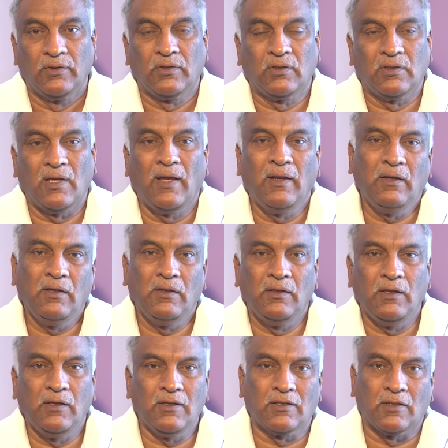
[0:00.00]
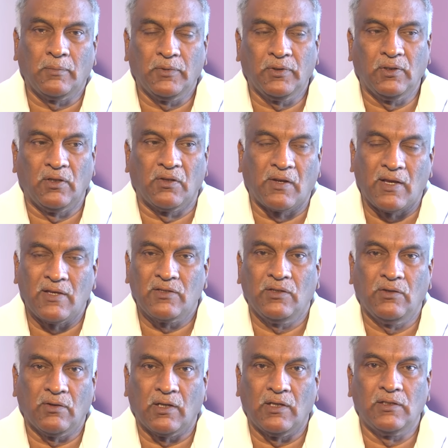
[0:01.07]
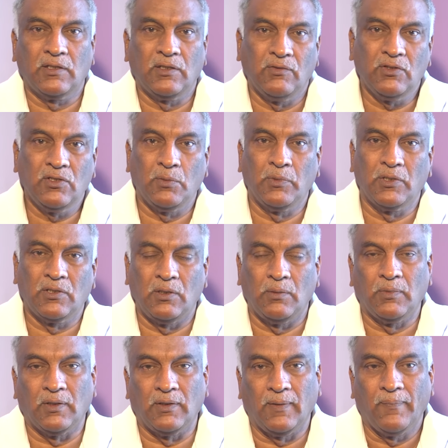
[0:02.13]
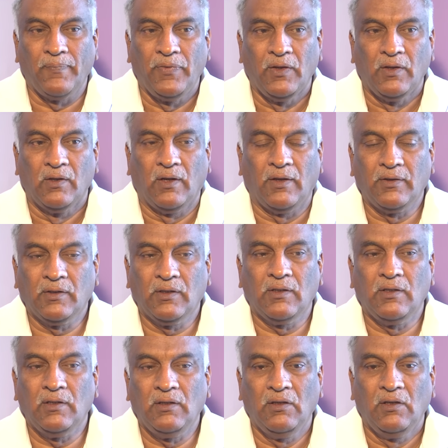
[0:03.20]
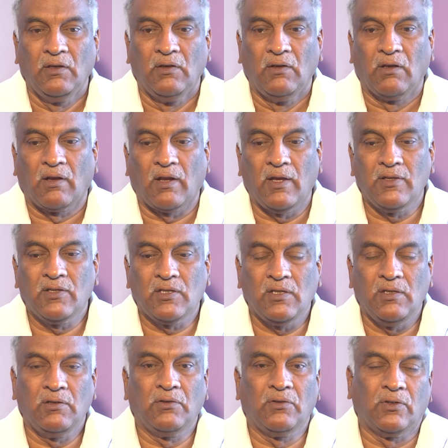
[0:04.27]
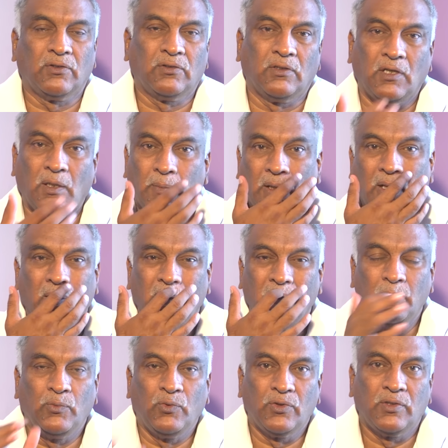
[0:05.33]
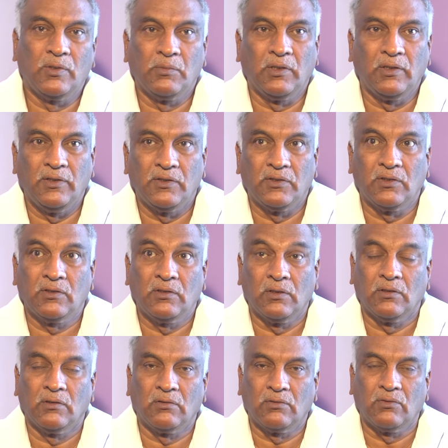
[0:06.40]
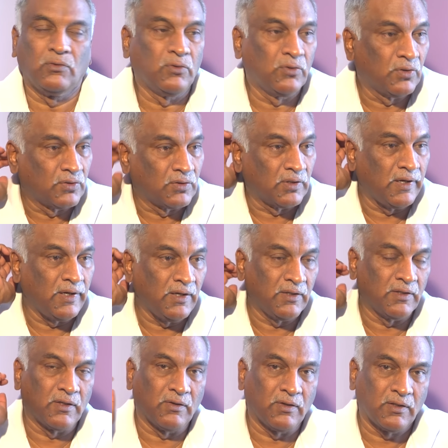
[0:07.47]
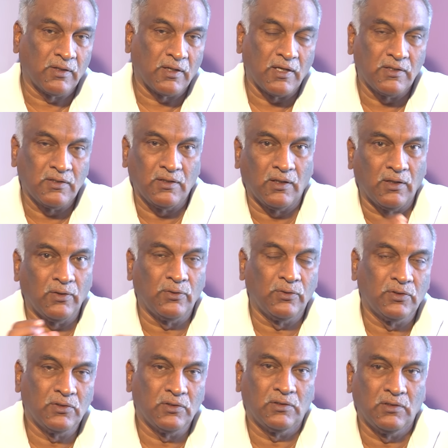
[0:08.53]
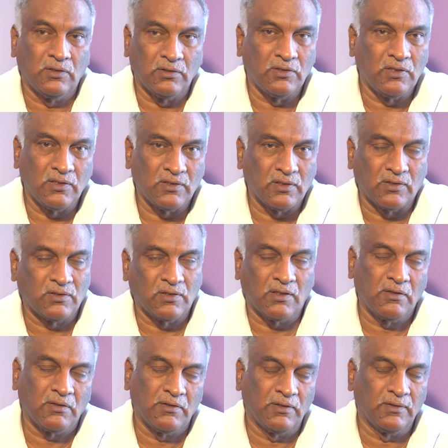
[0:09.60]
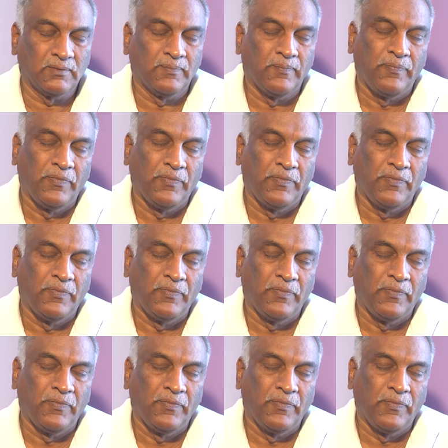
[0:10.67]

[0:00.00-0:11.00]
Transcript: సో దానికి దీనికి సంబంధం లేదు రాజకీయం రాజకీయమే సినిమా సినిమానే అందుకని రాజకీయం కోసం గబ్బాల నీళ్ళు మూడు సినిమాలు చేసేసి ఏదో టూ థౌజండ్ నైన్టీన్ తర్వాత రాజకీయాల్లోకి వచ్చేసి ఏదో చేసేస్తారని కాదు